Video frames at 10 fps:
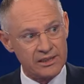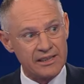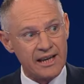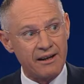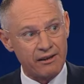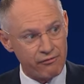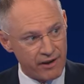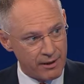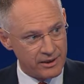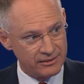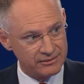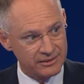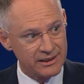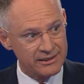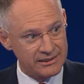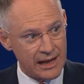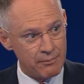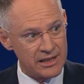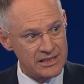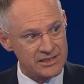wurde die AG Pharma
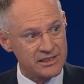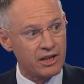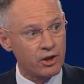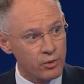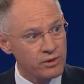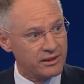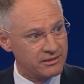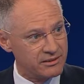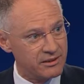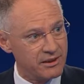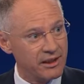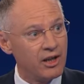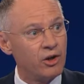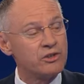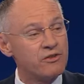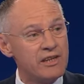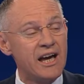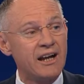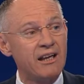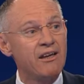damals gegründet. Drei Jahre später.
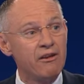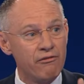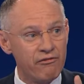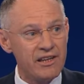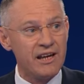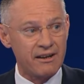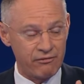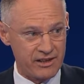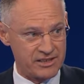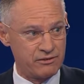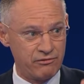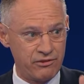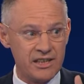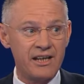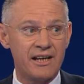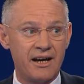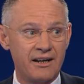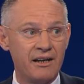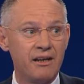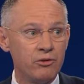Vier Jahre, vier Jahre fast. Vier
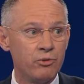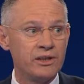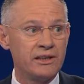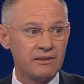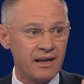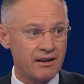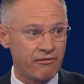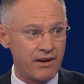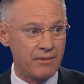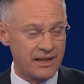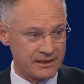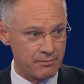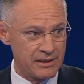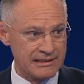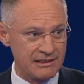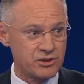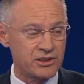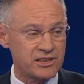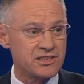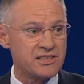Jahre wurde die AG Pharma hat ermittelt,
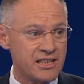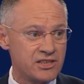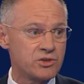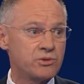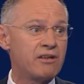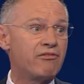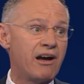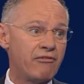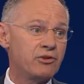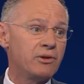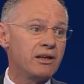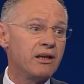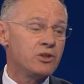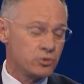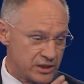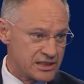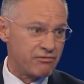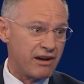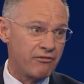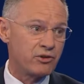sodass es jetzt zu, den Verhaftungen, zu
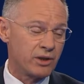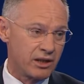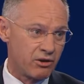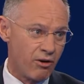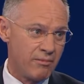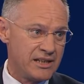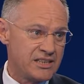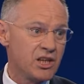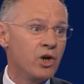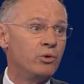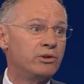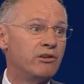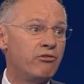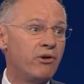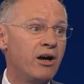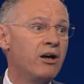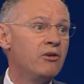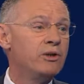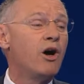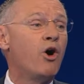dieser Verhaftung gekommen ist. Und davor
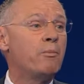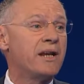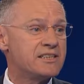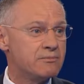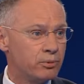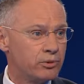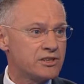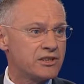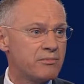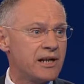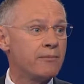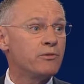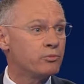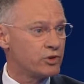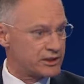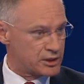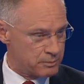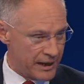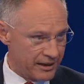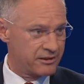wurde auch bereits im Bundeskriminalamt und durch das
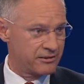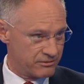BAG,